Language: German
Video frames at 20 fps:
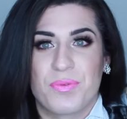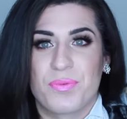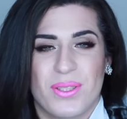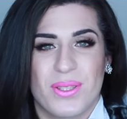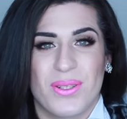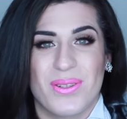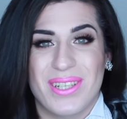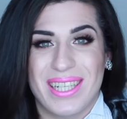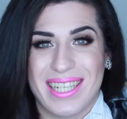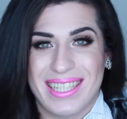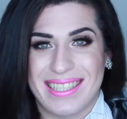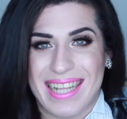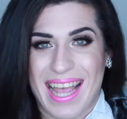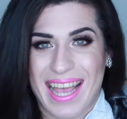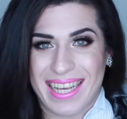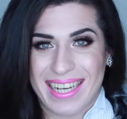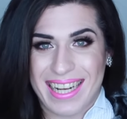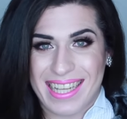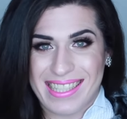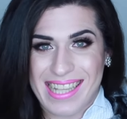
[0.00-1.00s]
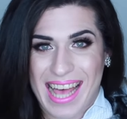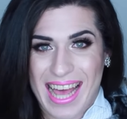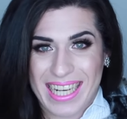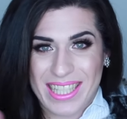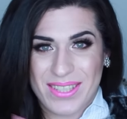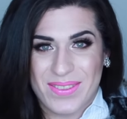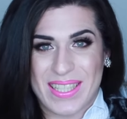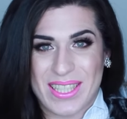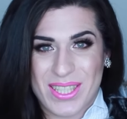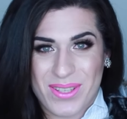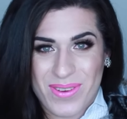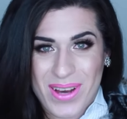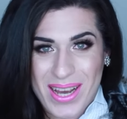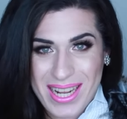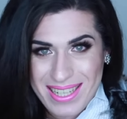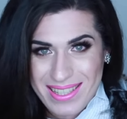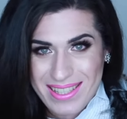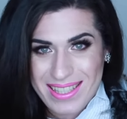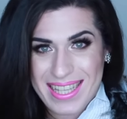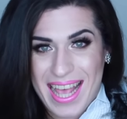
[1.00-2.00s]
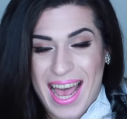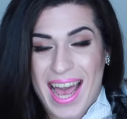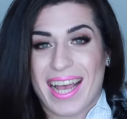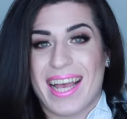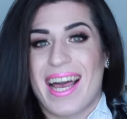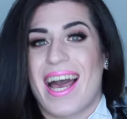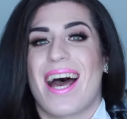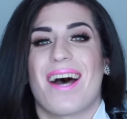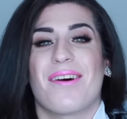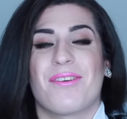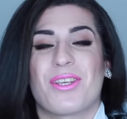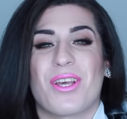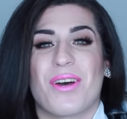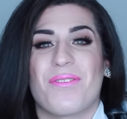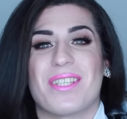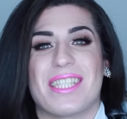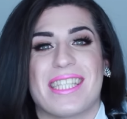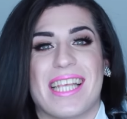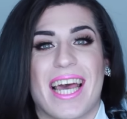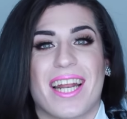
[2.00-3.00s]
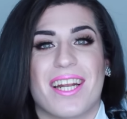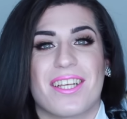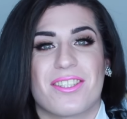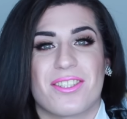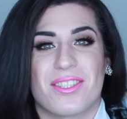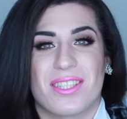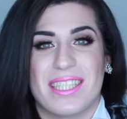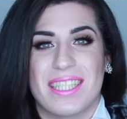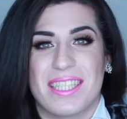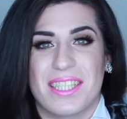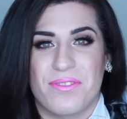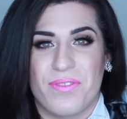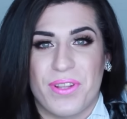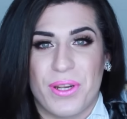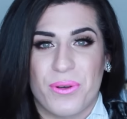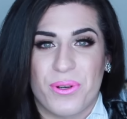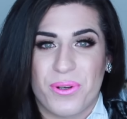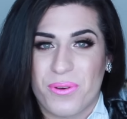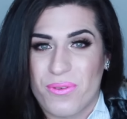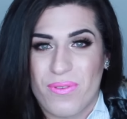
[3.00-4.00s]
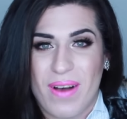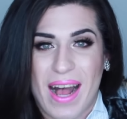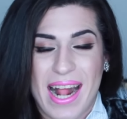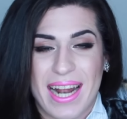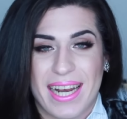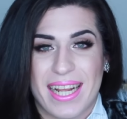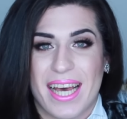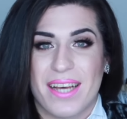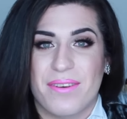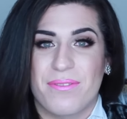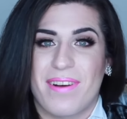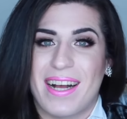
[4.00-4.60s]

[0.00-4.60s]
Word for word: So, und ich denke, das ist alles, was ich für heute zu sagen habe. Ich hoffe sehr, dass euch dieses Video gefallen hat.